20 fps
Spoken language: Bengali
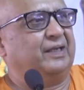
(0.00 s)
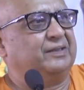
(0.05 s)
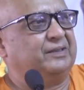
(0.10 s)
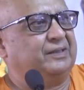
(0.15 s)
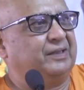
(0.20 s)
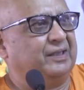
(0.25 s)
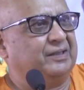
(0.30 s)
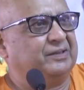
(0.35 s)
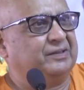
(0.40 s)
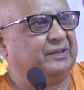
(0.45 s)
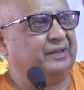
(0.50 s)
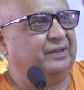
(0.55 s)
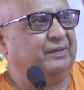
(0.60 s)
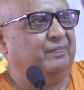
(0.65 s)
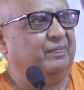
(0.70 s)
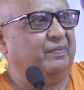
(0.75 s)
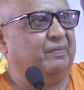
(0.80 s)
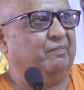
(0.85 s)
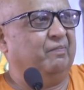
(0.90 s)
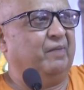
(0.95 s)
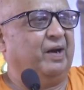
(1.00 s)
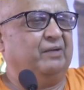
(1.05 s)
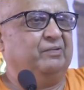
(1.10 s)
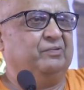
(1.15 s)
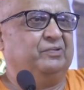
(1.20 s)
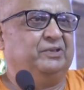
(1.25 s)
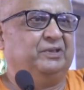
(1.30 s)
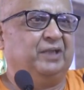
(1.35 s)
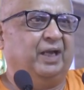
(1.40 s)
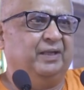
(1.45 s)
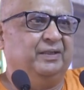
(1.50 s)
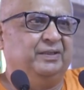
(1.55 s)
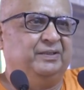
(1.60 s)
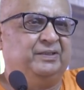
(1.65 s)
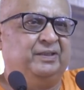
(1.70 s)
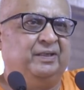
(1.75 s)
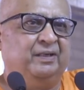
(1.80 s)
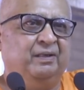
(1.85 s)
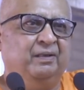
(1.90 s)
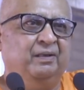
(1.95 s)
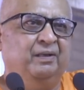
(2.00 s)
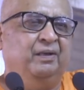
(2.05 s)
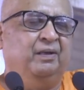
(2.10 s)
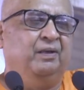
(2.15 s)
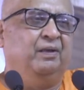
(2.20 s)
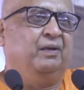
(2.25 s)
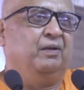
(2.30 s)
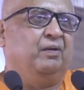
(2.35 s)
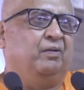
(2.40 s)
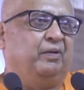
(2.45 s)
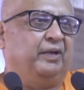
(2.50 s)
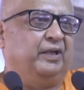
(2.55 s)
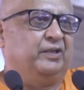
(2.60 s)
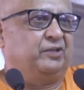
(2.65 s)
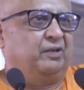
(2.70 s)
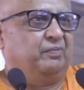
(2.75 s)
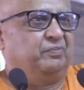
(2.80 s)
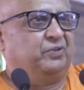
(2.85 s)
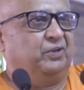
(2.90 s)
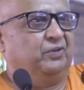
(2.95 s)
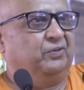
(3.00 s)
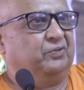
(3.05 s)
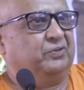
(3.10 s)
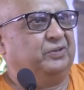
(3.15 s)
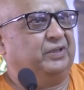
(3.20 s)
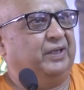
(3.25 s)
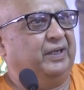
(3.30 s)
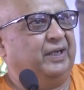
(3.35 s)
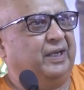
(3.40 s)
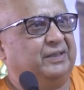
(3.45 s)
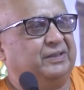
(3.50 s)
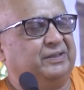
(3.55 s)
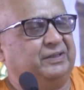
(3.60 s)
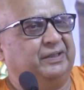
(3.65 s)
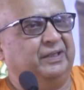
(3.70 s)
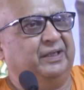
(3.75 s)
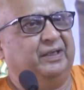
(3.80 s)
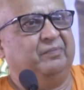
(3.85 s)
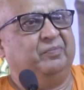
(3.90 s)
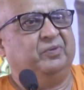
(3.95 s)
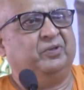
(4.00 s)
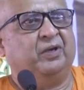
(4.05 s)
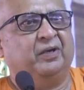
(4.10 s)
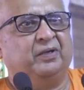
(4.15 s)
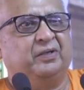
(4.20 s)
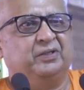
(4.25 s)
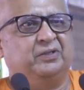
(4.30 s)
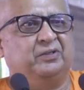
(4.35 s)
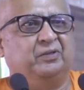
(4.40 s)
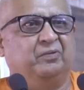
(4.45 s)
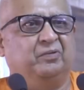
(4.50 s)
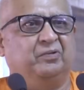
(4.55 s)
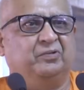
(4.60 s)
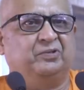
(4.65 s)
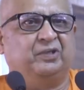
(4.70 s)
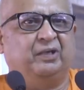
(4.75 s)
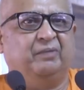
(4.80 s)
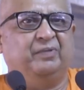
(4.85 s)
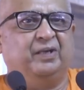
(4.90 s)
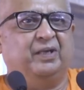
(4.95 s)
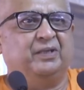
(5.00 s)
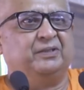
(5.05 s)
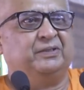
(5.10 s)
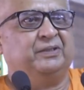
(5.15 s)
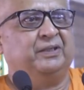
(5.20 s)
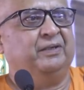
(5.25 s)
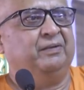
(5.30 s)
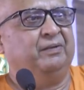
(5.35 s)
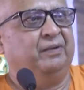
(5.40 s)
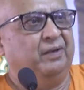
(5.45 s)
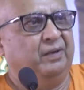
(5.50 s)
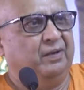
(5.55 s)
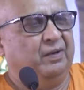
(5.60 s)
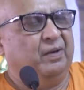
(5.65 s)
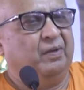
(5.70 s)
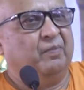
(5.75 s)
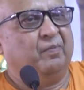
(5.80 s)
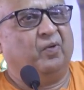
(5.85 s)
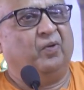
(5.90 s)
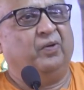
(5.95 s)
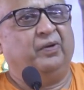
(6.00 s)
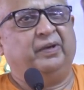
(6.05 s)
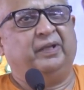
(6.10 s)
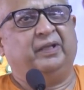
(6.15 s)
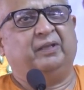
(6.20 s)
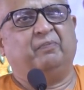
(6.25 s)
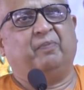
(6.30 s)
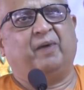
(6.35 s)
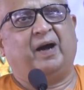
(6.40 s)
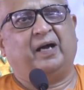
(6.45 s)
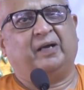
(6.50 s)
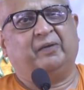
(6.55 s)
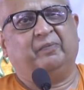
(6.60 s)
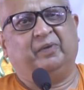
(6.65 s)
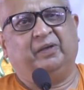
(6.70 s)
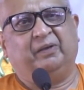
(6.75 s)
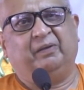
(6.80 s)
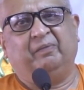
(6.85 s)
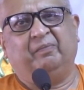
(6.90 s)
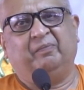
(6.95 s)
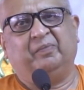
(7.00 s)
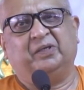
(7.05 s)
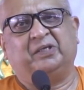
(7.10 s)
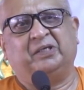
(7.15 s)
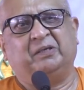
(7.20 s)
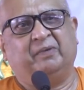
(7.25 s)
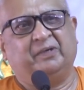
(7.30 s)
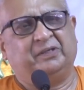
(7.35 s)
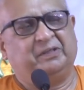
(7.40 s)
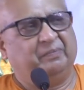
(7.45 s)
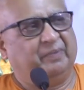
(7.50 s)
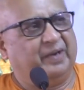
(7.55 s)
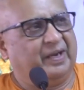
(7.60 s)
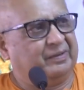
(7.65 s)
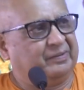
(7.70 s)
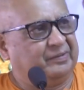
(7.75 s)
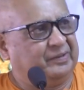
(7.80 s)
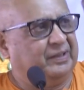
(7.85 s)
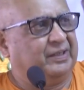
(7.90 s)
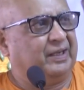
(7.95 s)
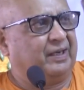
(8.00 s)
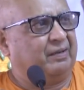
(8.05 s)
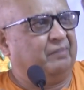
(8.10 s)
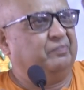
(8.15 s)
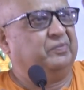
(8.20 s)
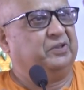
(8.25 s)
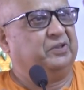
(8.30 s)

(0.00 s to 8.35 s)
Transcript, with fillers: আস্তে আস্তে মানুষ জানছে কেশবচন্দ্র সেন আসছেন বিজয়কৃষ্ণ গোস্বামী আসছেন পণ্ডিত বাগ্মী বেশি বেশি ব্যক্তি যারা